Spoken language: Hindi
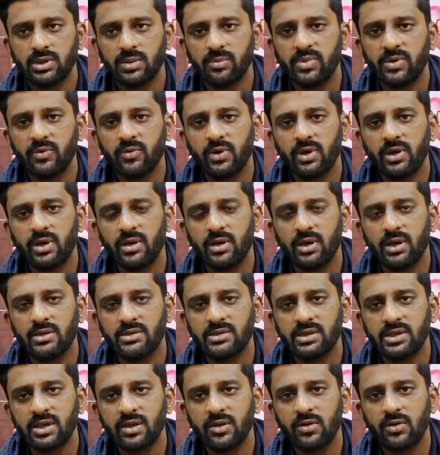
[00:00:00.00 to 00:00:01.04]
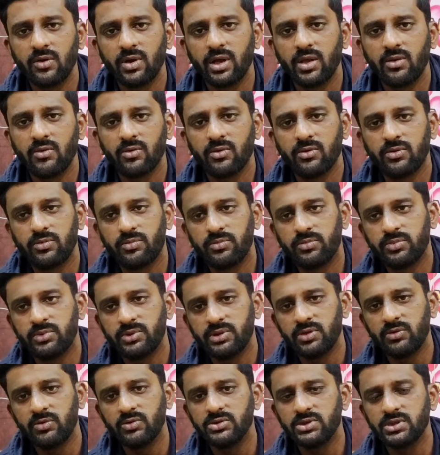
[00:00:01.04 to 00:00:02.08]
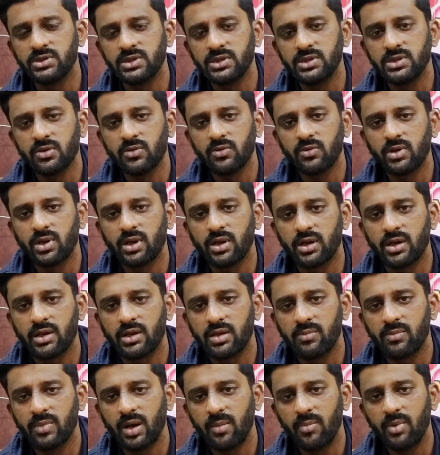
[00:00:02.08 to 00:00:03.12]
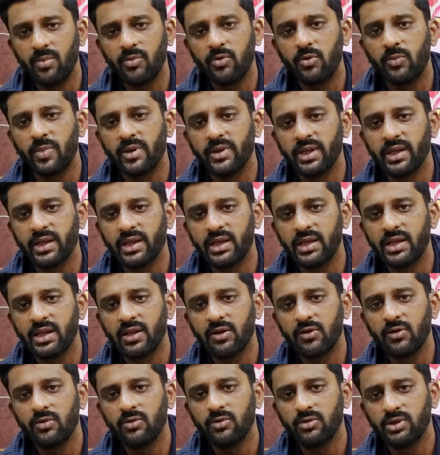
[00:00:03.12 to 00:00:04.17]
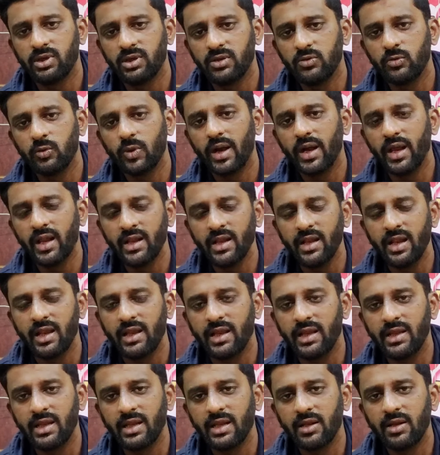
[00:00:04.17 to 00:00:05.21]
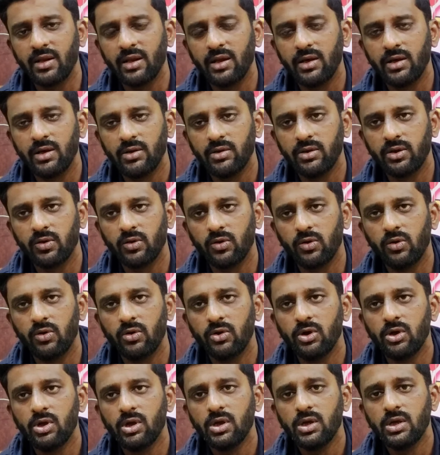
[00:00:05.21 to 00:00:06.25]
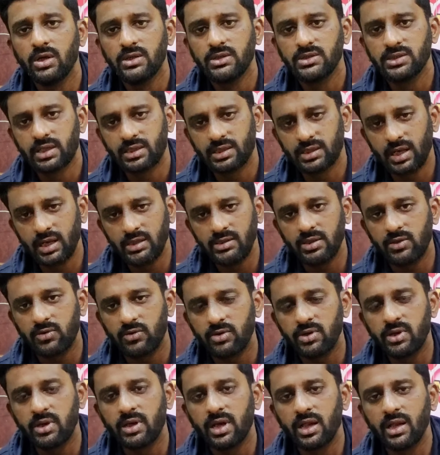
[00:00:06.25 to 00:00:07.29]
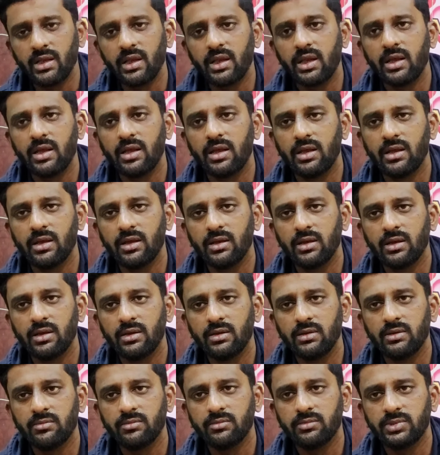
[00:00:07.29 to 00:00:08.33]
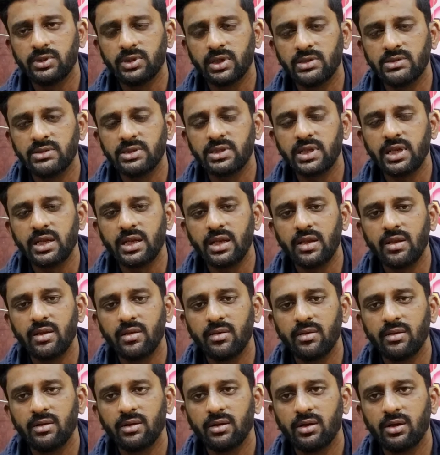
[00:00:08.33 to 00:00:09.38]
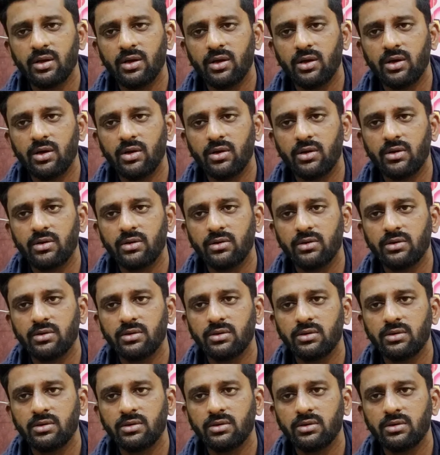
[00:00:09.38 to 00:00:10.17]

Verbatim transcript: जब भी कोई घर से निकलोगे तो ये दो चीज़ें ज़रूर करना कि माँ बाप को बता के निकलो उनकी दुआएं लेके निकल निकलो सदका ज़रूर निकाल के घर से निकले और